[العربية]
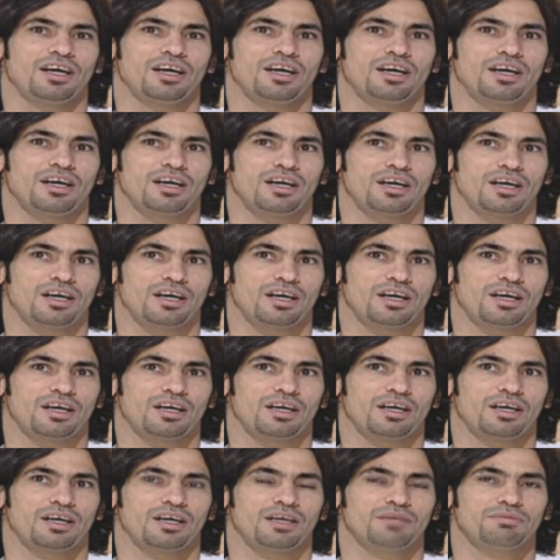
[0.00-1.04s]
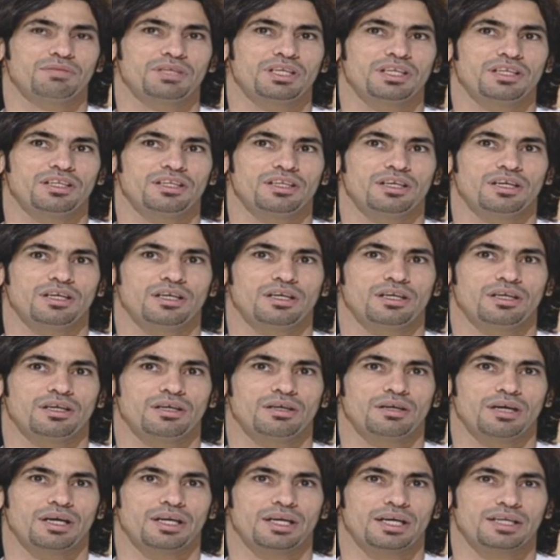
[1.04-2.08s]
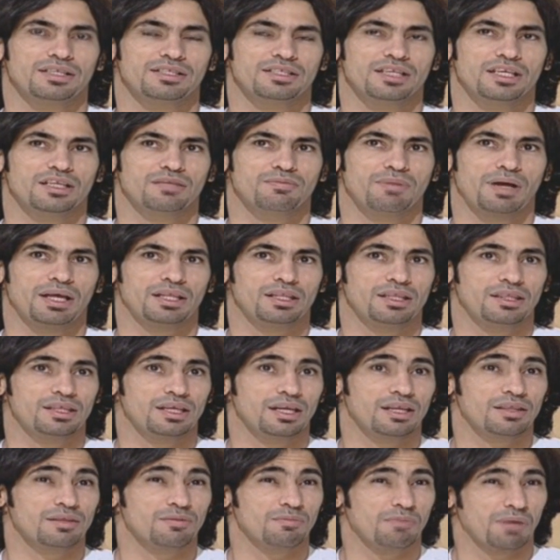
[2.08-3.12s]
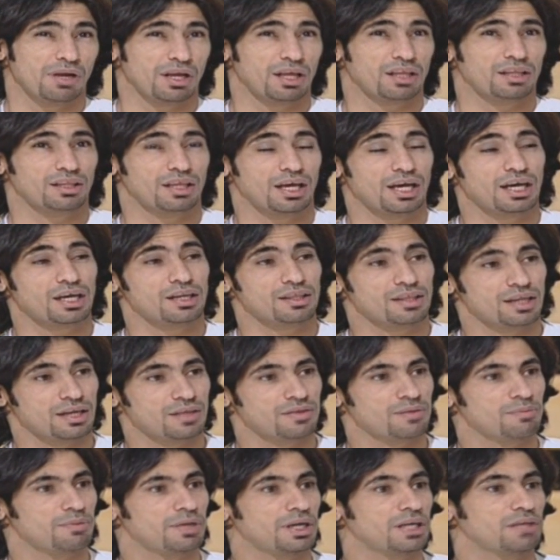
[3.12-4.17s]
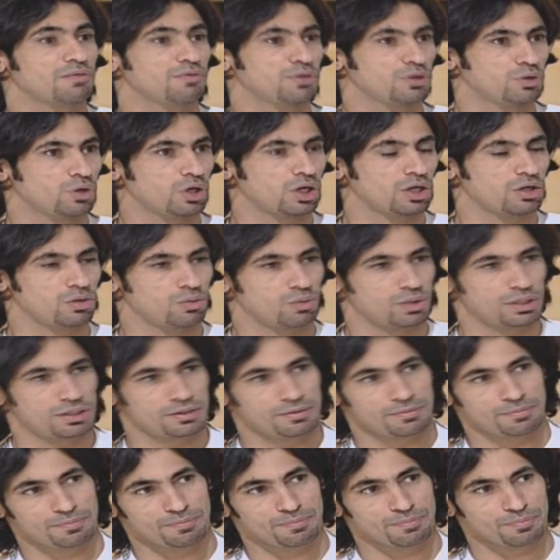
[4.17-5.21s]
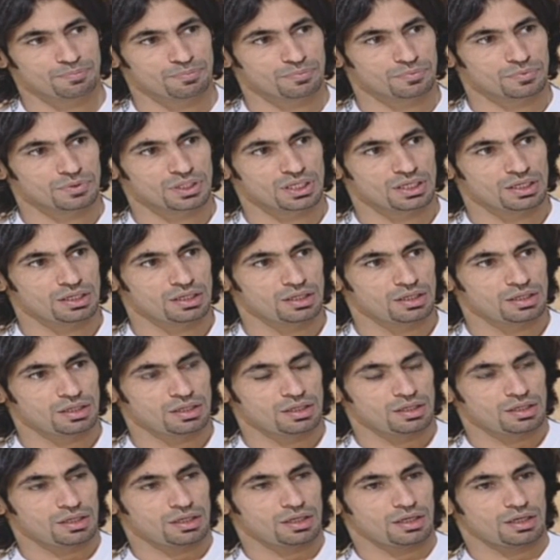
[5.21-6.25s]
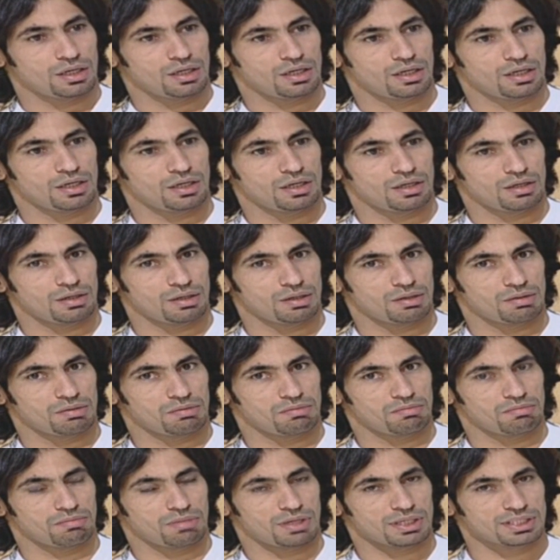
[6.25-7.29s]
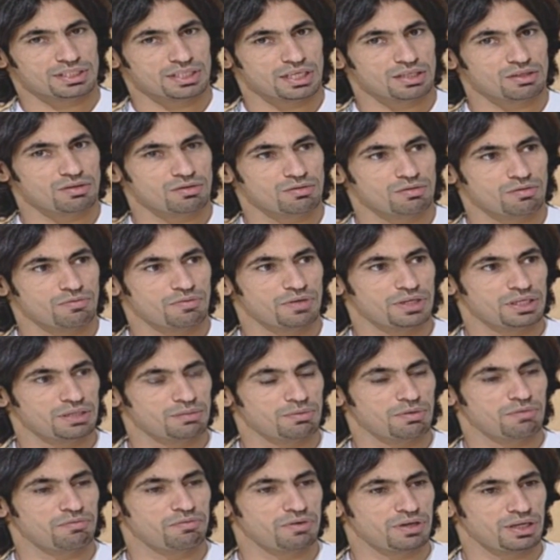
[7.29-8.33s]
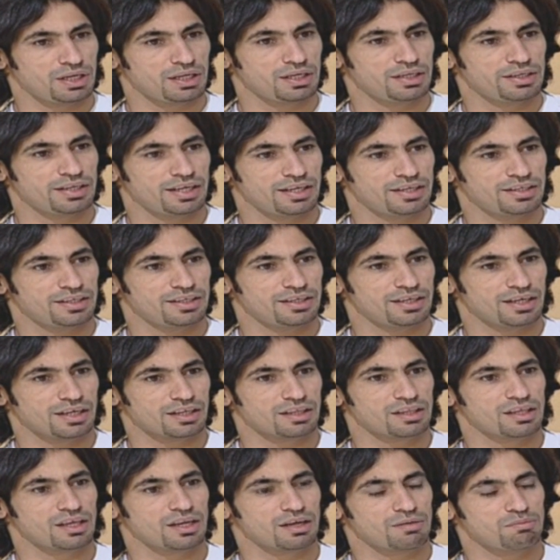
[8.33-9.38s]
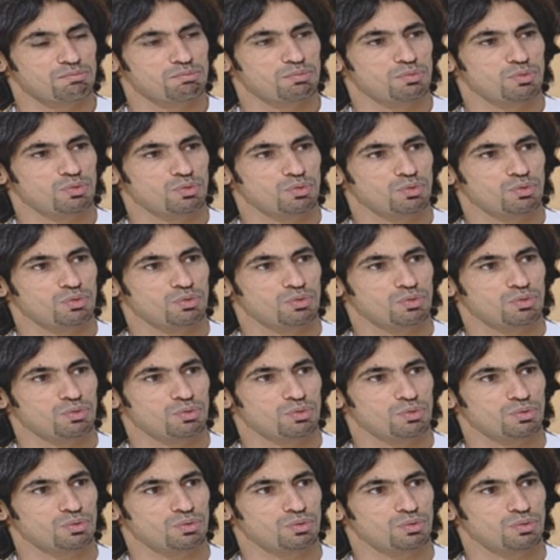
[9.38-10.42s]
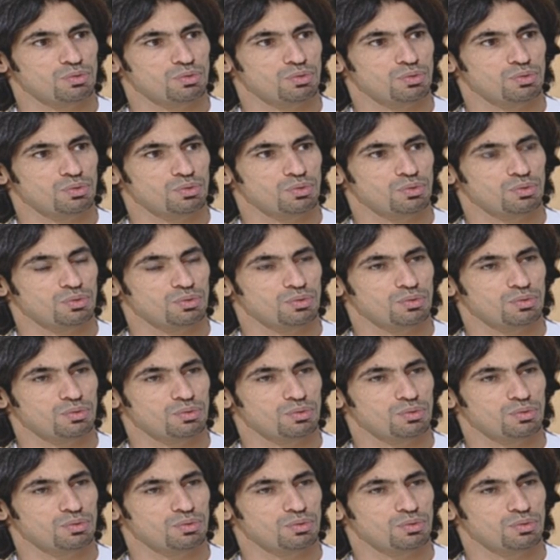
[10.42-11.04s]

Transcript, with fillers: آه، يمكن آه انا حسيت بعد الثلاث مباريات اخر ثلاث مباريات في الدور الاول آه حسيت انه الفريق بالفعل يعني اقترب و...